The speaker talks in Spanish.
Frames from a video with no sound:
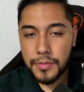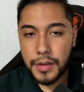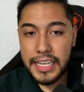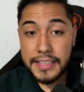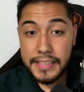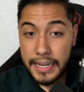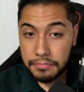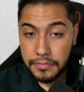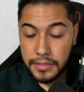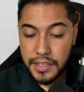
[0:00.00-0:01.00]
Pues ahí está,
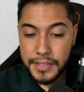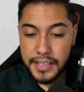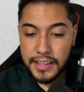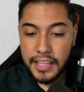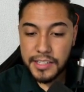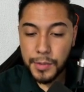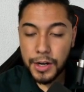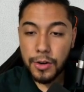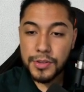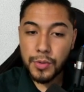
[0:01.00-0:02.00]
el presidente Andrés
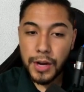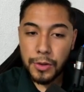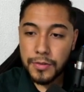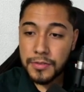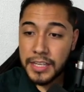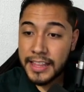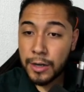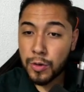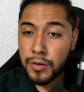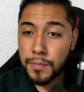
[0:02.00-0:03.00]
Manuel López Obrador, no se anden
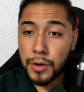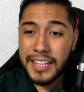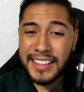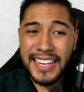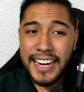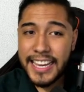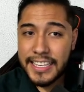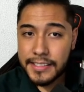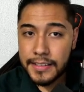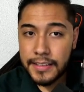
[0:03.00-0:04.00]
con
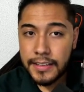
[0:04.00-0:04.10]
politiquerías.